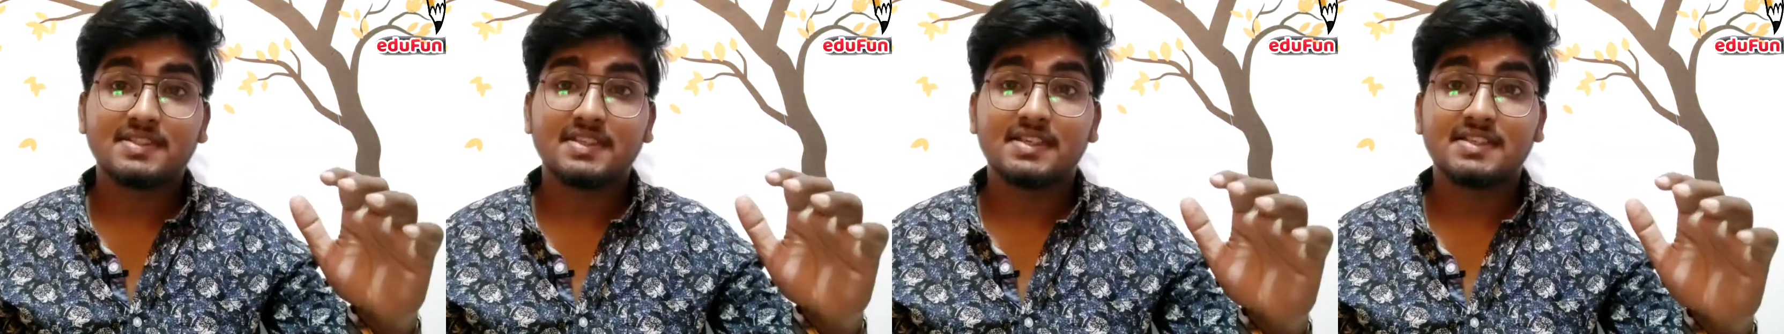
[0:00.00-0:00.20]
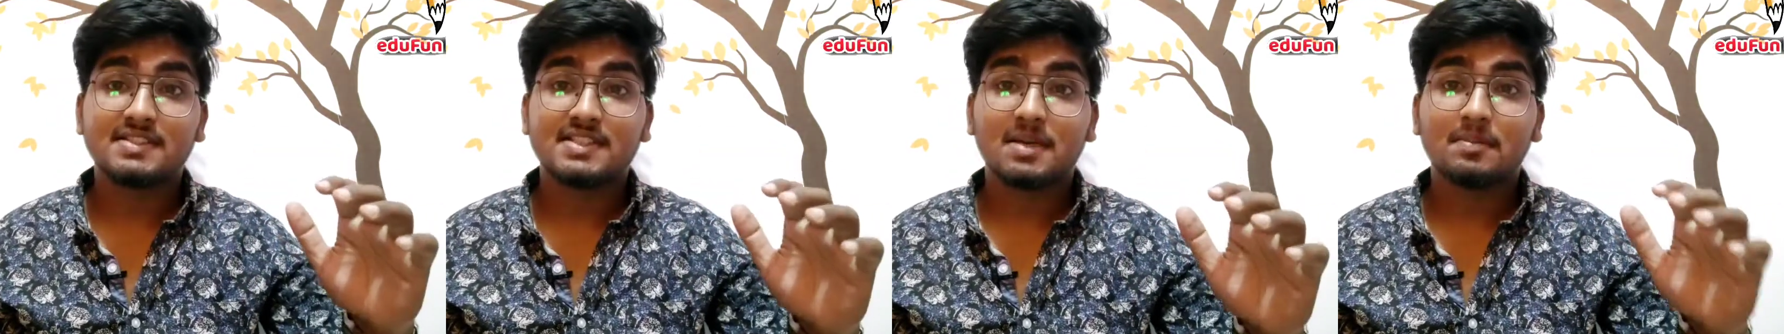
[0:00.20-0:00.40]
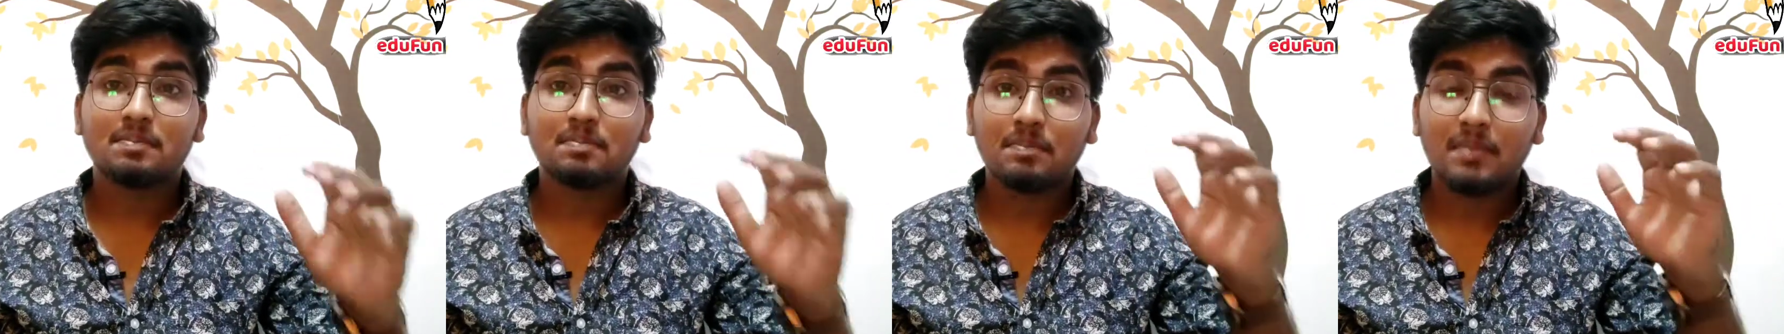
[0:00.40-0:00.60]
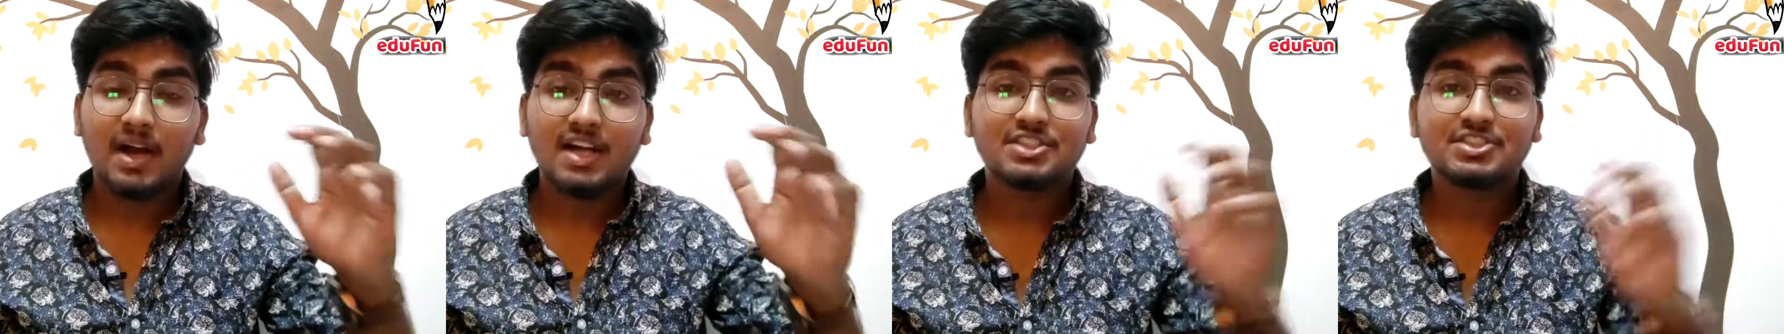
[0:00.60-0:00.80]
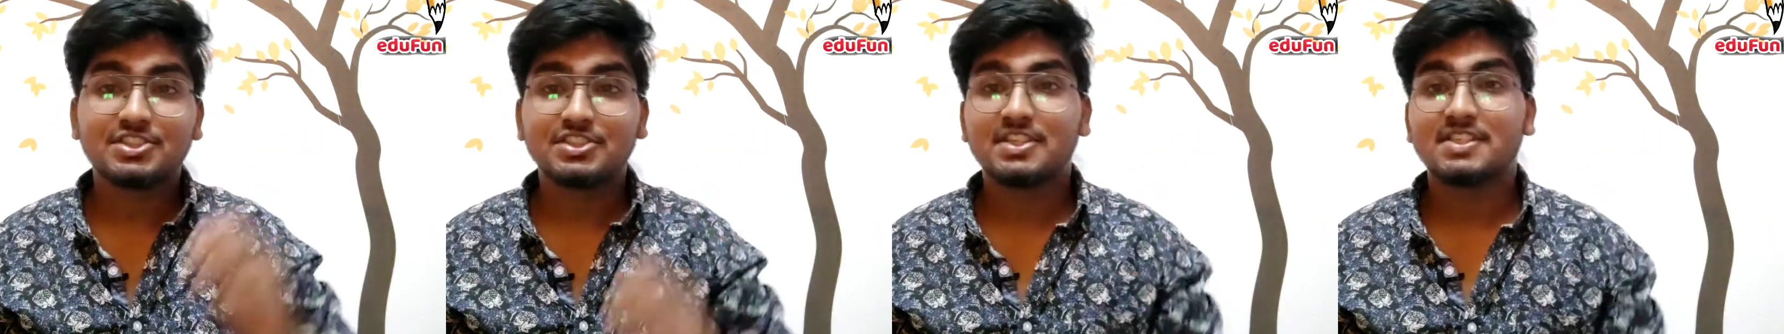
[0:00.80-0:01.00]
सीरीज से हम
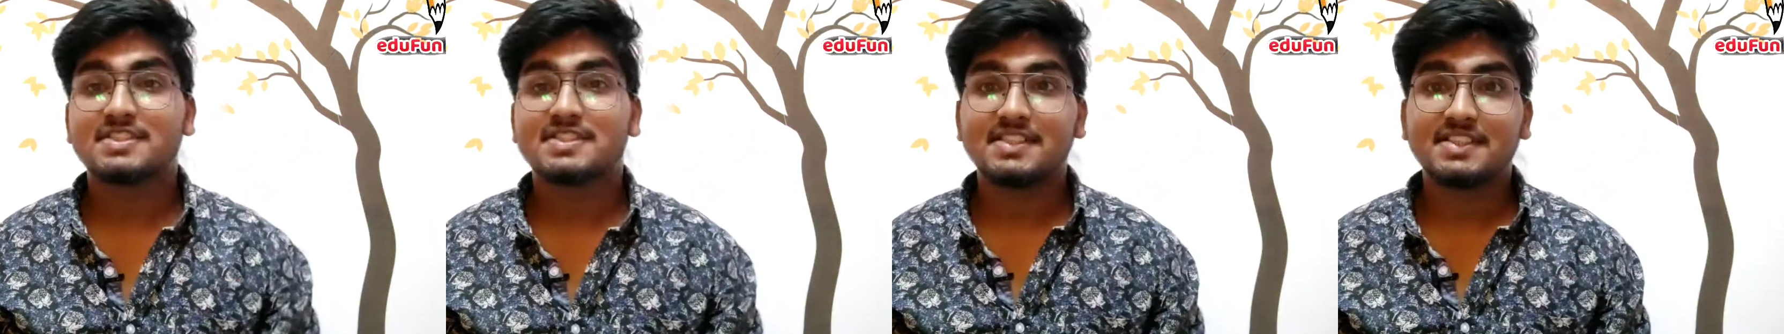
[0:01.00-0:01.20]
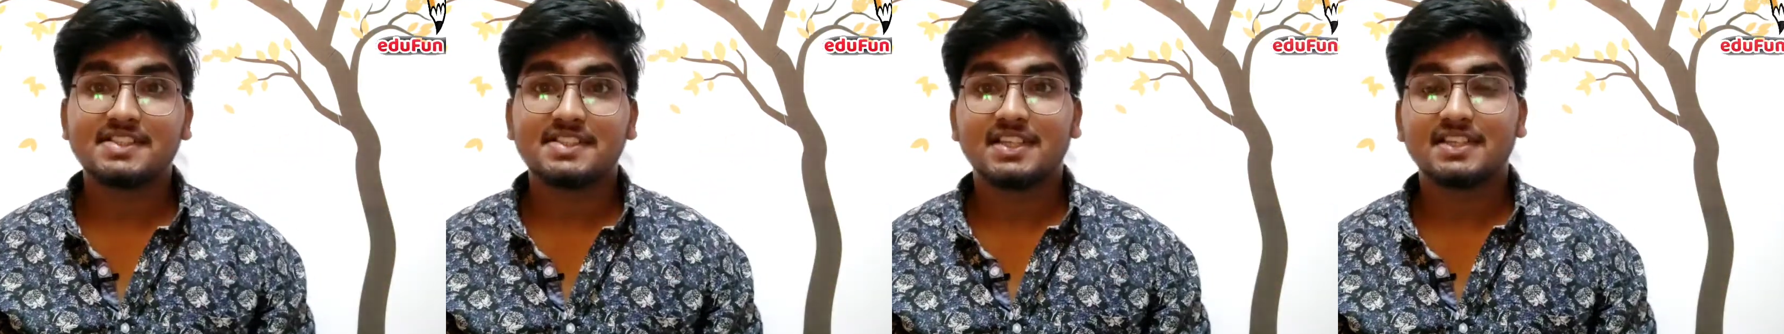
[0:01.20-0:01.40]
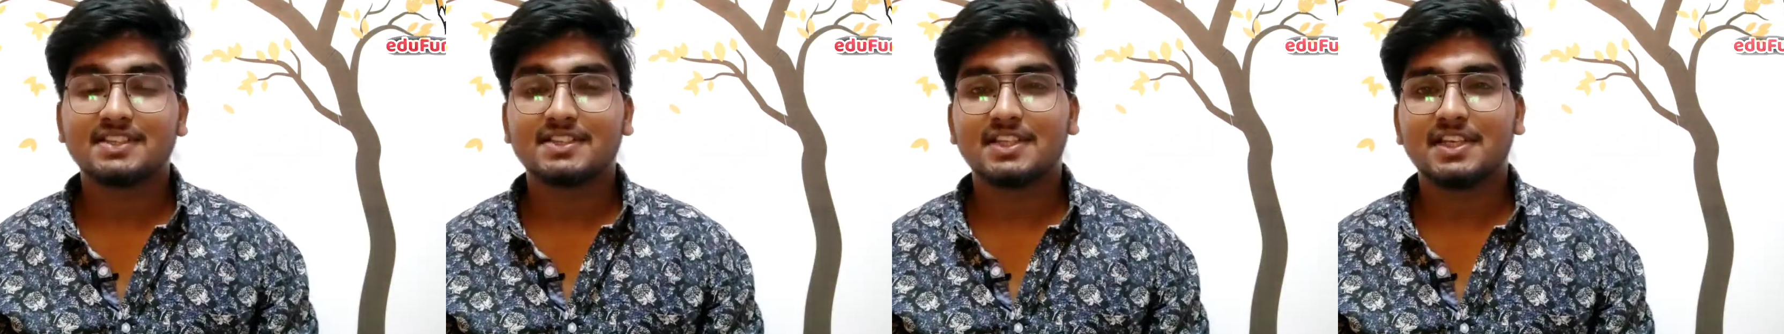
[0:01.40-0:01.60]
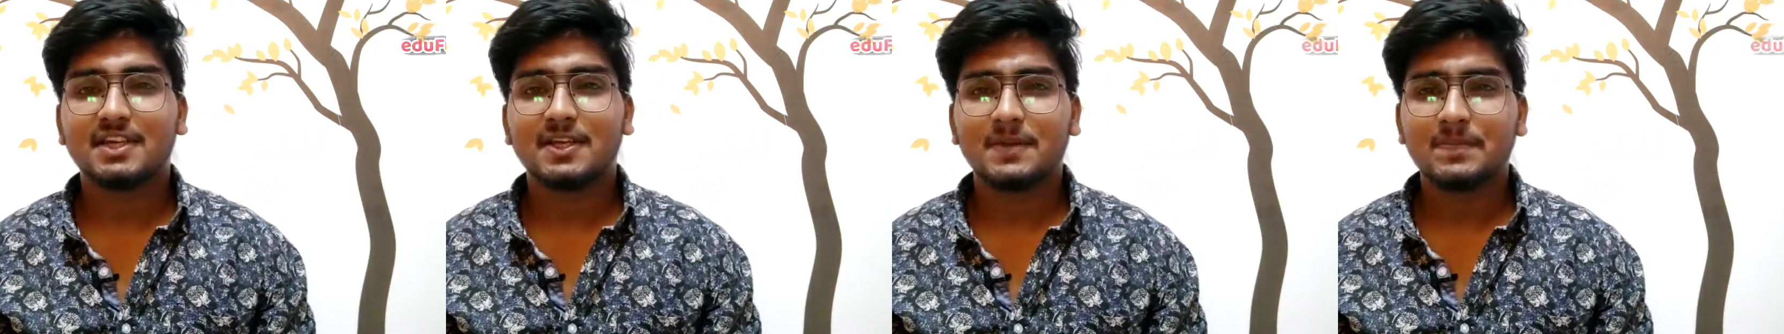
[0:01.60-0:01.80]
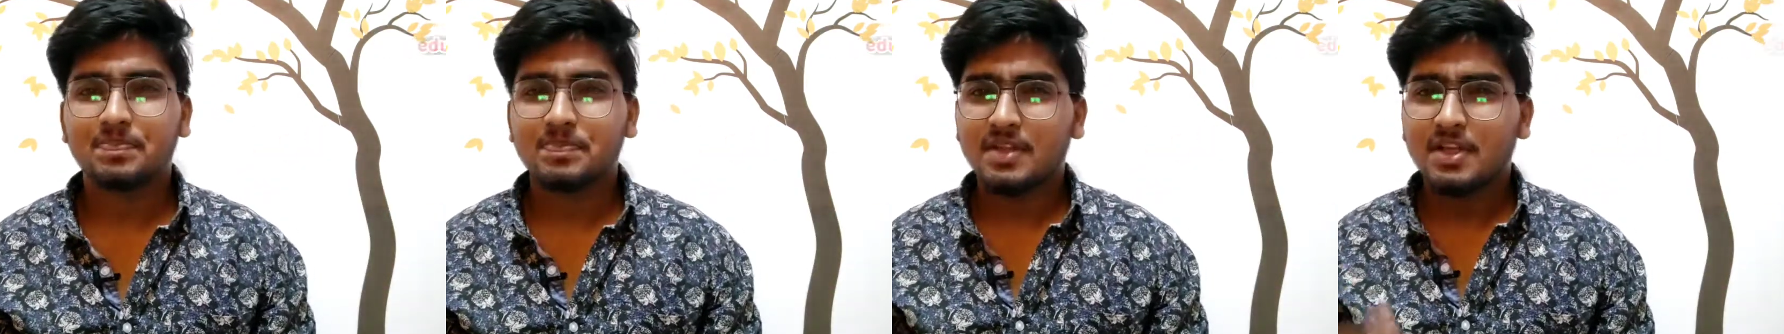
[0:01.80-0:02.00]
पांच चीज़ें सीख सकते
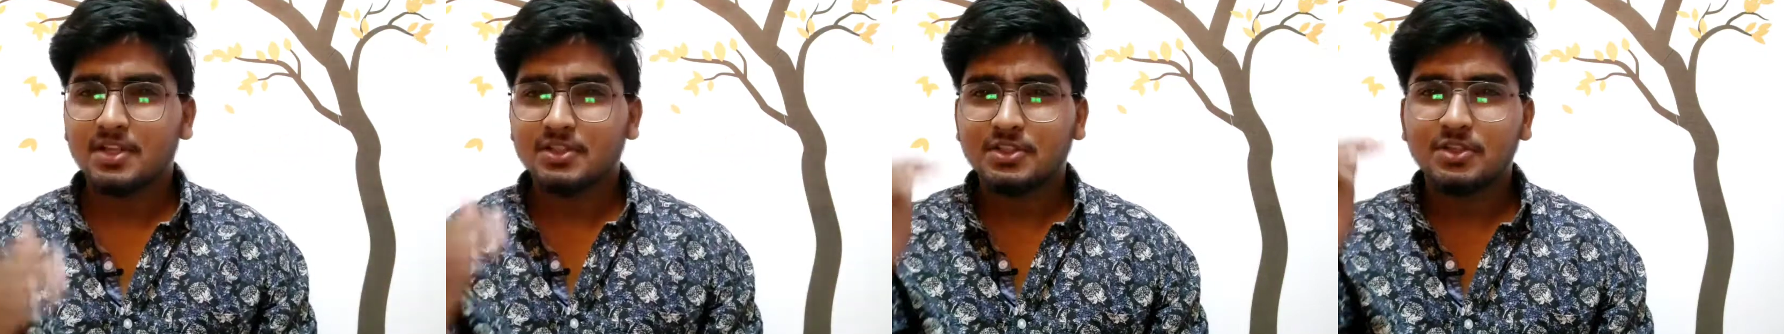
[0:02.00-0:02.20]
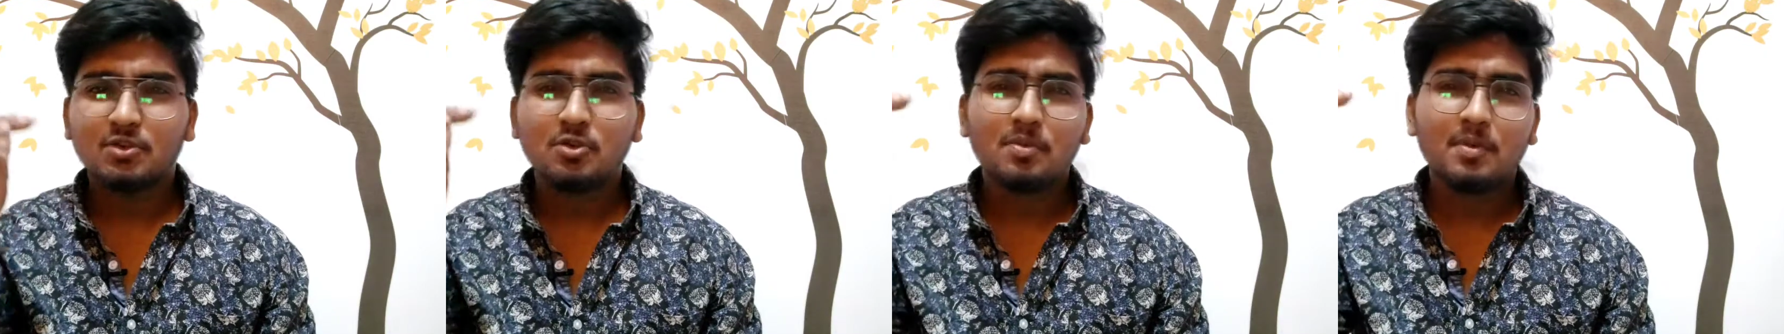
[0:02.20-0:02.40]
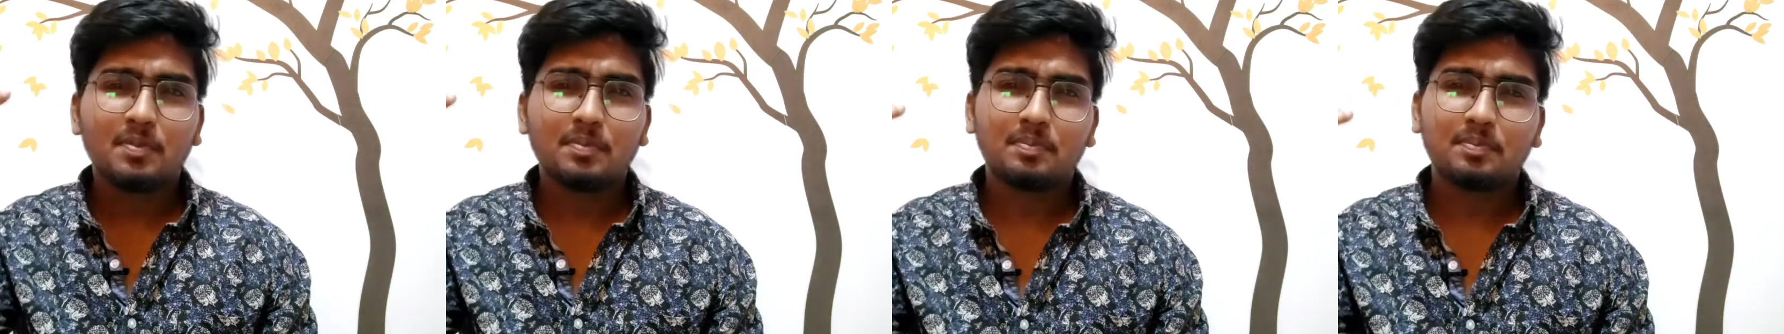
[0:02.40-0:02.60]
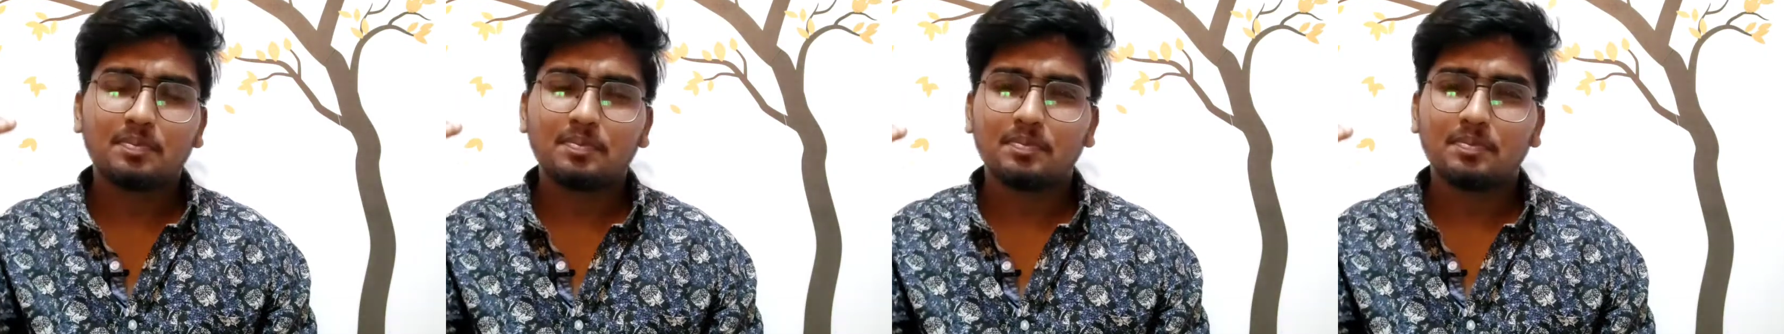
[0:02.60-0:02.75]
हैं इनको मैं